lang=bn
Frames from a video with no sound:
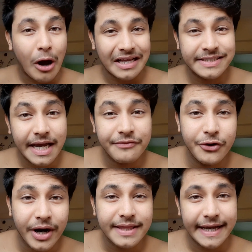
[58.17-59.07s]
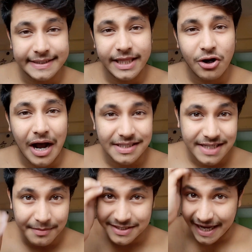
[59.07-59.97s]
তো আজকের ভিডিওটা দেখতে থাকো
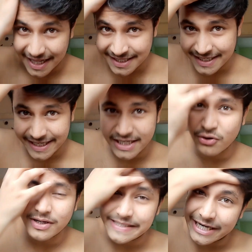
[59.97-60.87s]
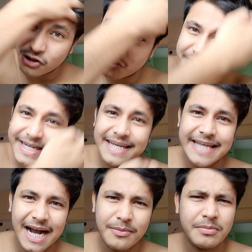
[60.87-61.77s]
আজকে আমি সারাদিন কি কি করি সেটাও তোমাদেরকে
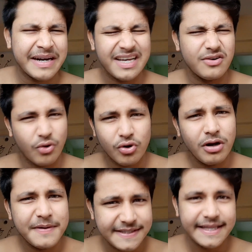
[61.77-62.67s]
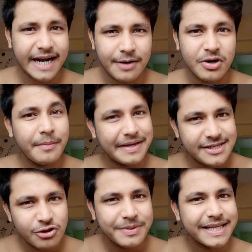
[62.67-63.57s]
দেখাবো মানে ওগুলো বেশি দেখাবো না
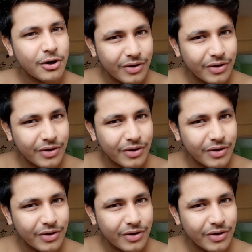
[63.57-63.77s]
বেশি তোমাদেরকে